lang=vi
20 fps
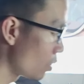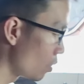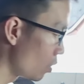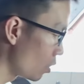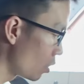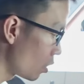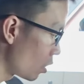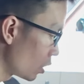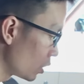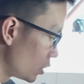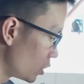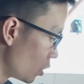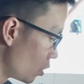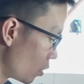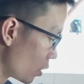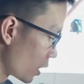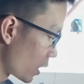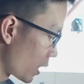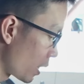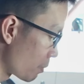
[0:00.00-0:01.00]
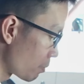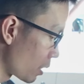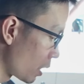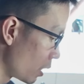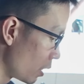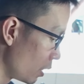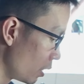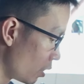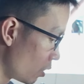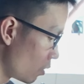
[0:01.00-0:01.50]
có chỗ để kẹp
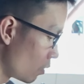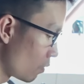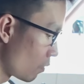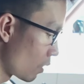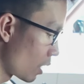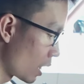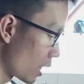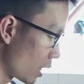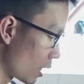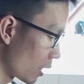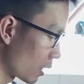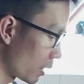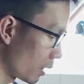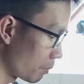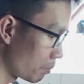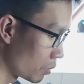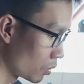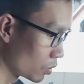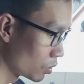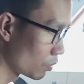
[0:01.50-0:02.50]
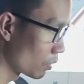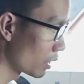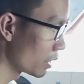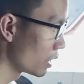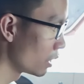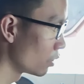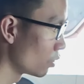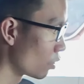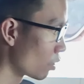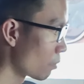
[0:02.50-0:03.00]
tài liệu và kẹp đồ dùng cá
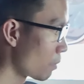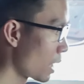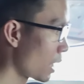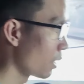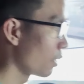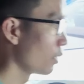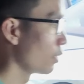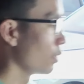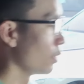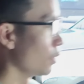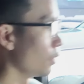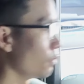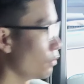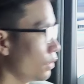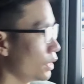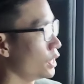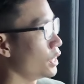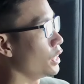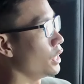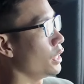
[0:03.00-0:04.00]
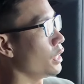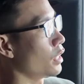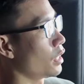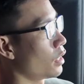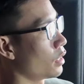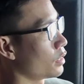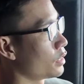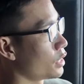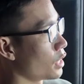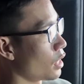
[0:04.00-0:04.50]
nhân của các bạn. Vị trí
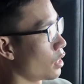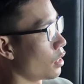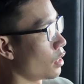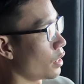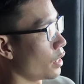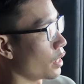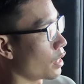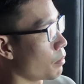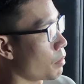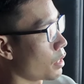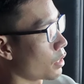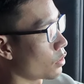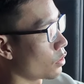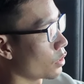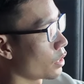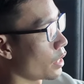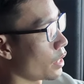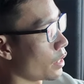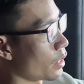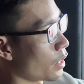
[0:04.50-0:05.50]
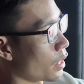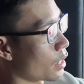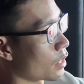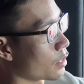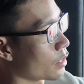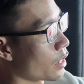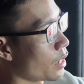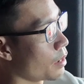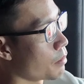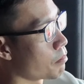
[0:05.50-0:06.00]
chờ để các bạn có thể
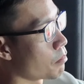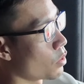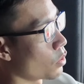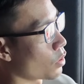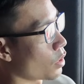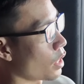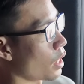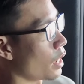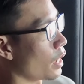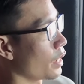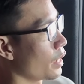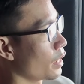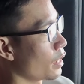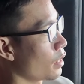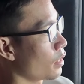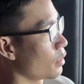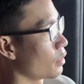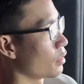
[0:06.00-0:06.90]
gắn thêm một cái